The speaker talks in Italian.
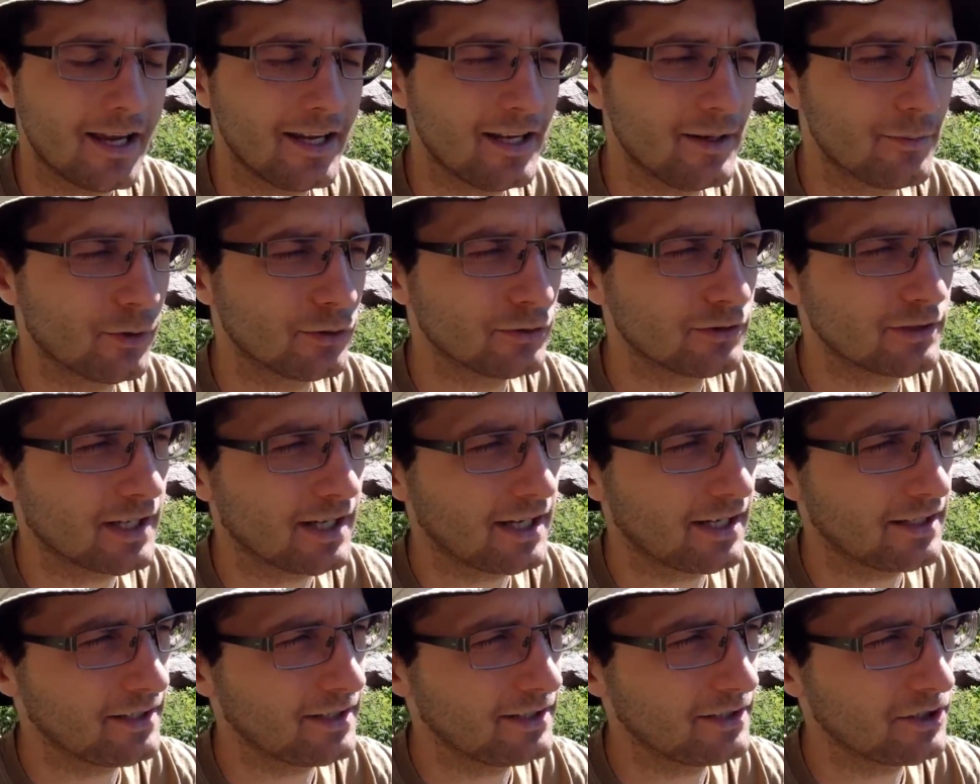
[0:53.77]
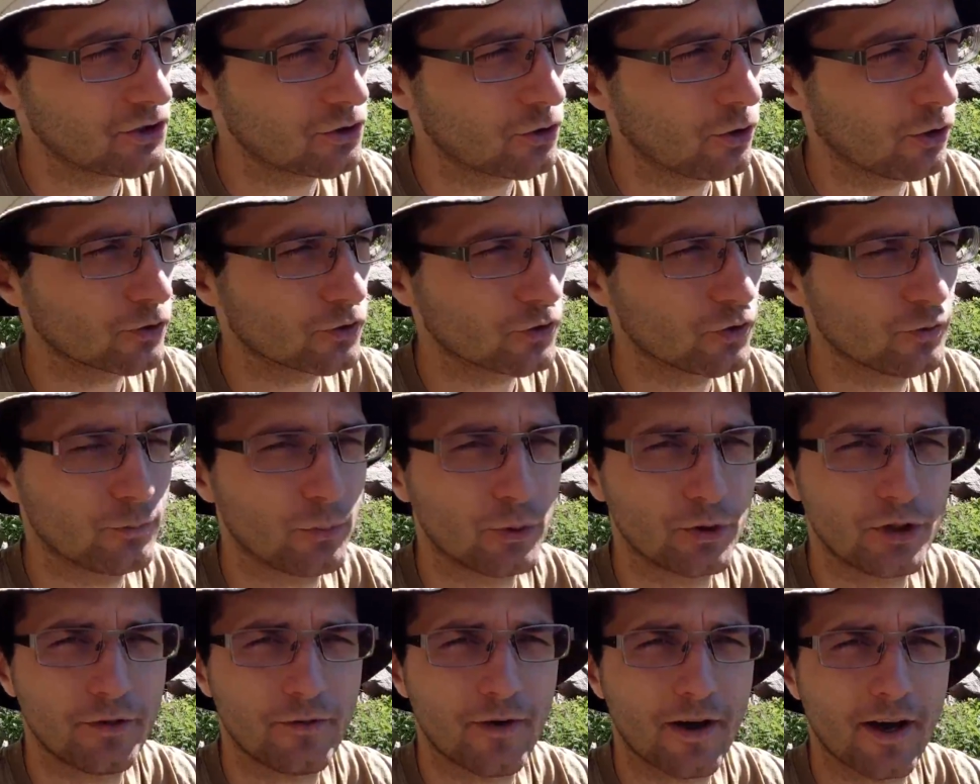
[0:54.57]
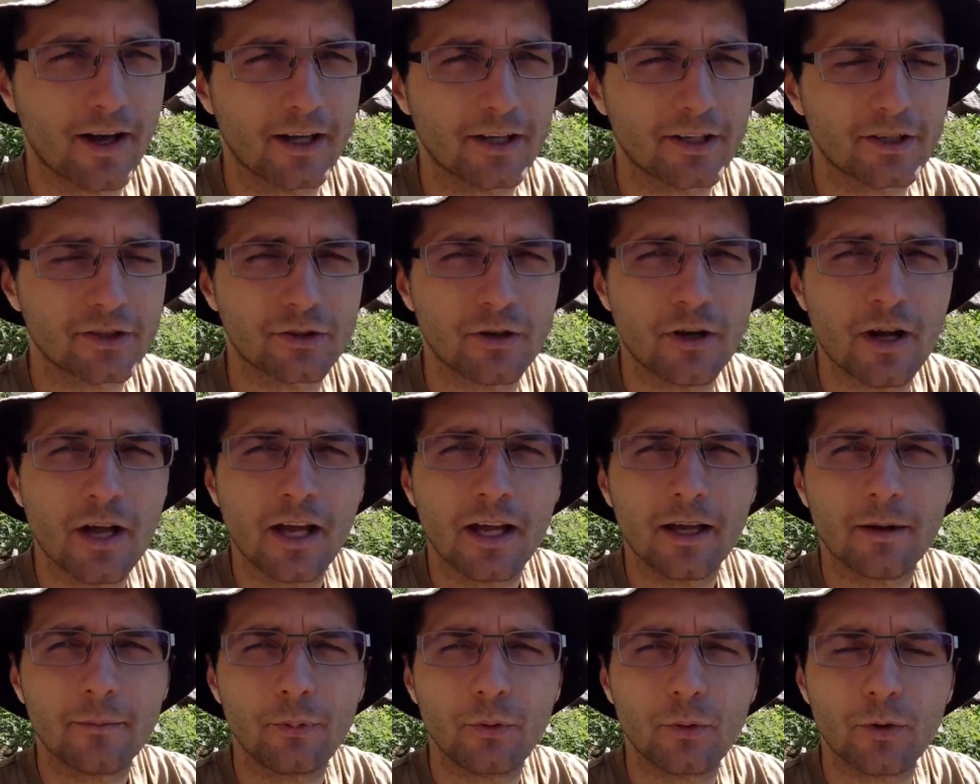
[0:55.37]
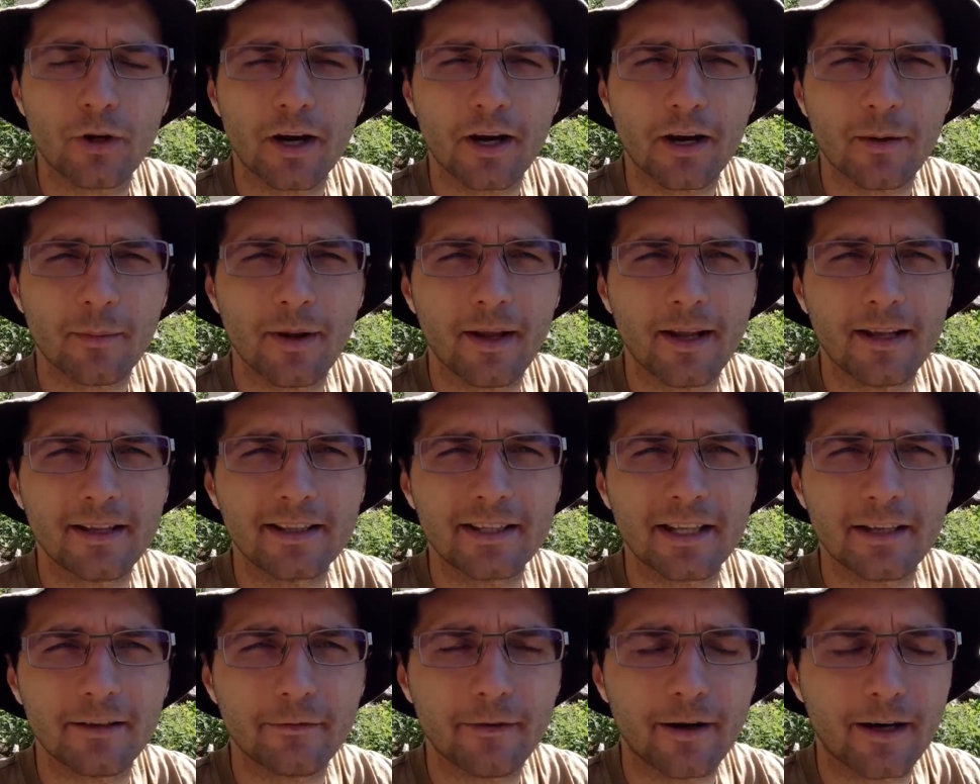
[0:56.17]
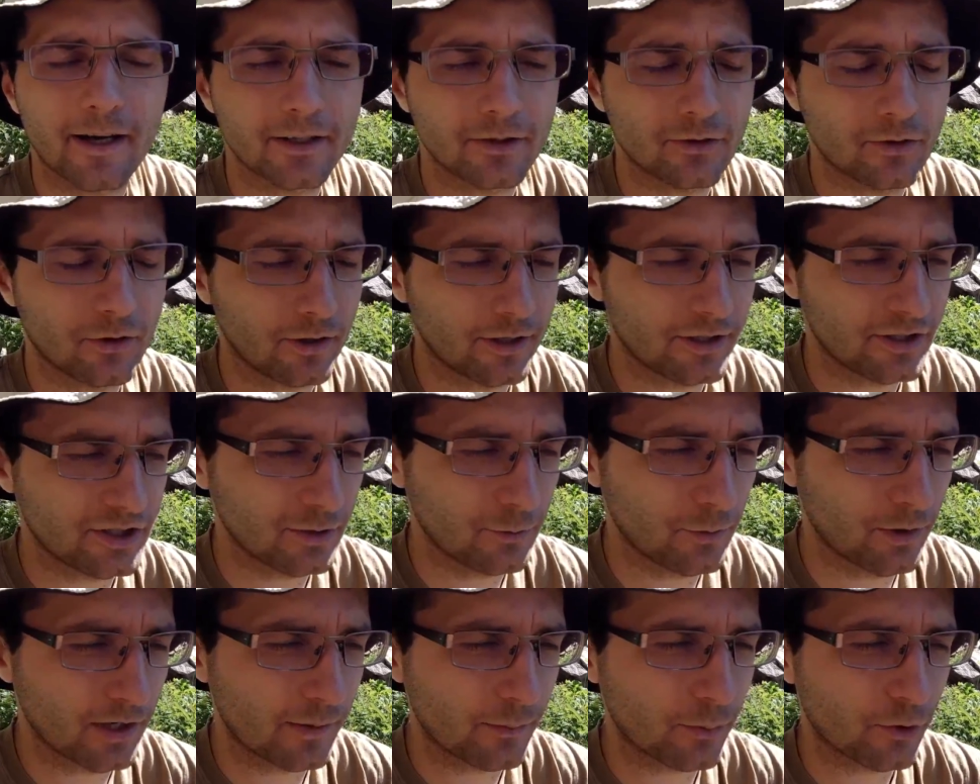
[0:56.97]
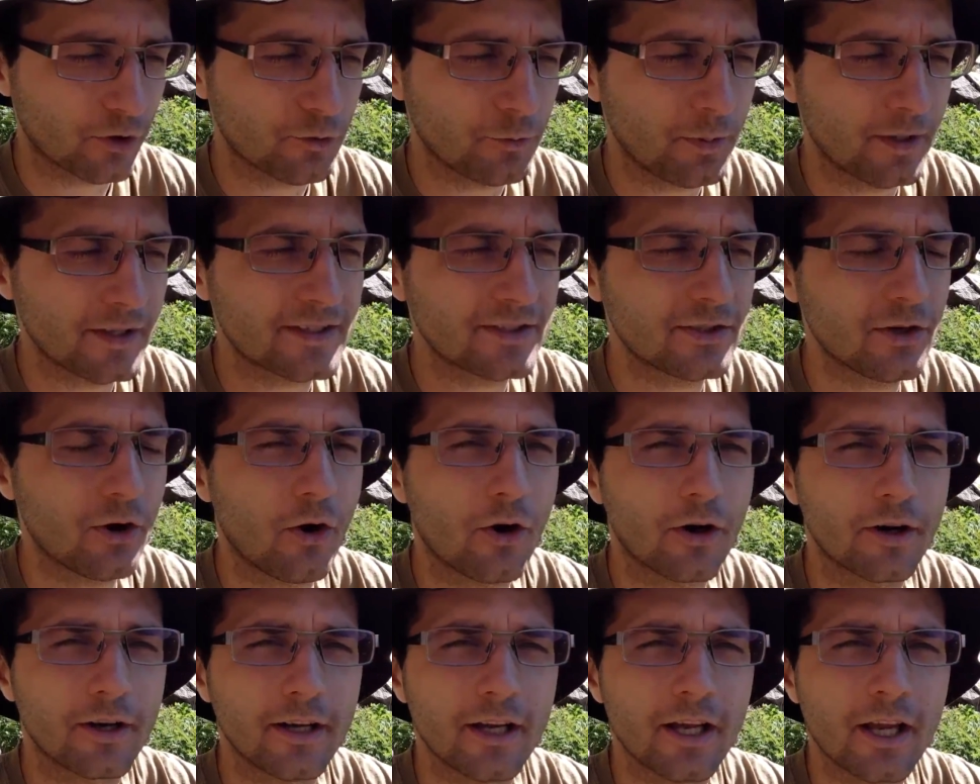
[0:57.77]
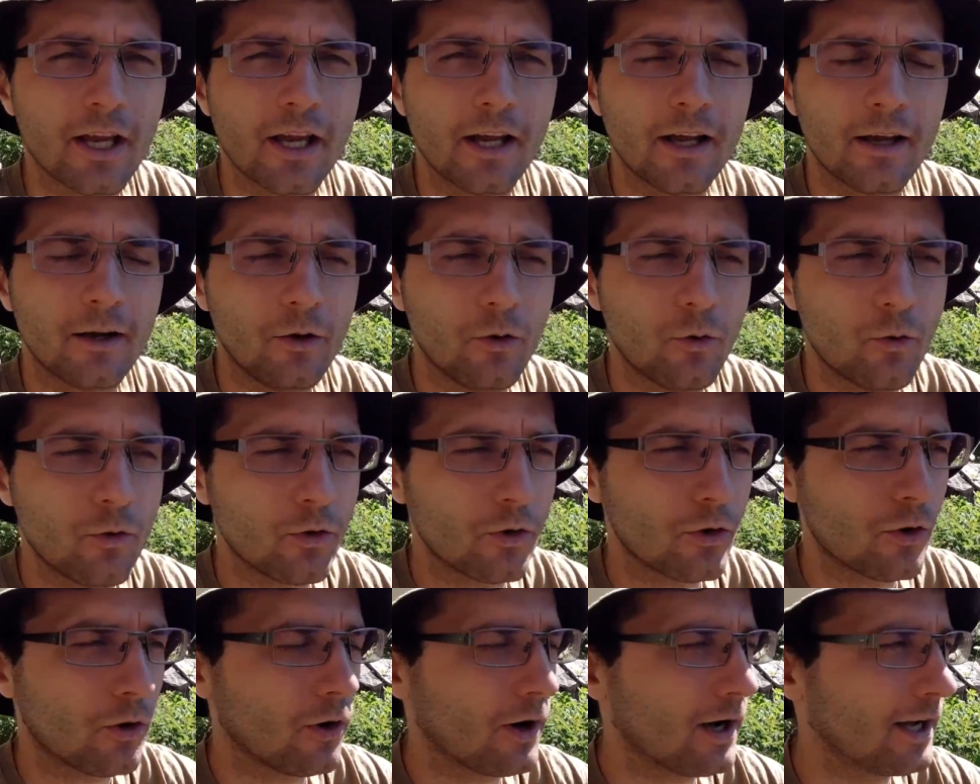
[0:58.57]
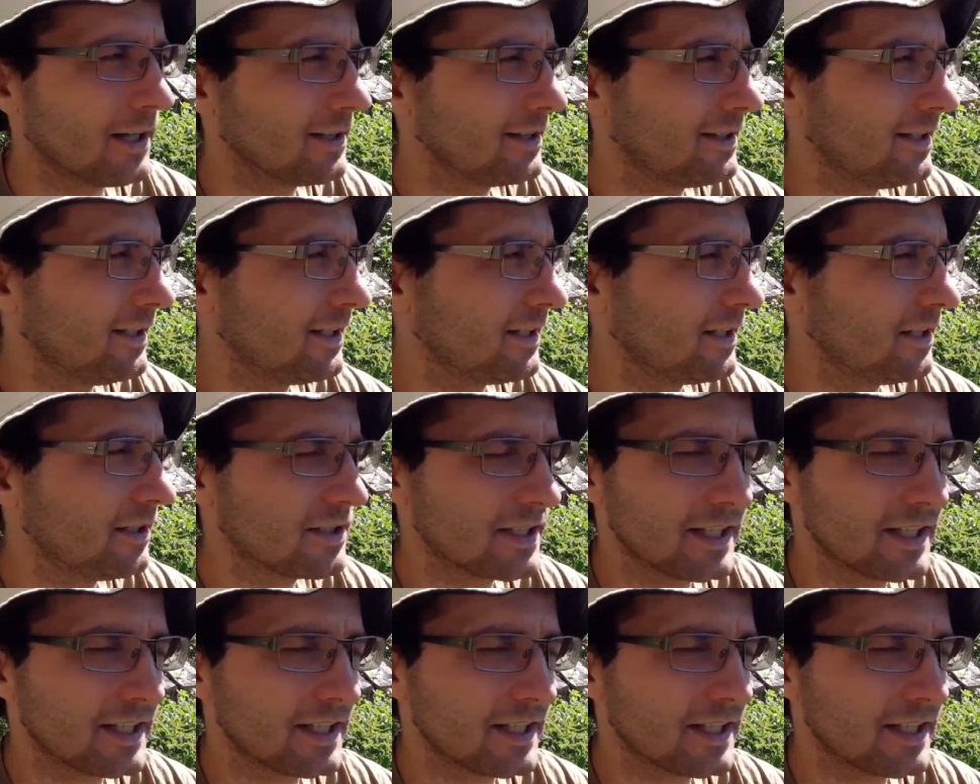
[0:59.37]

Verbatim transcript: In montagna il discorso è un po' diverso, più raramente vado a eseguire prospezioni lungo antichi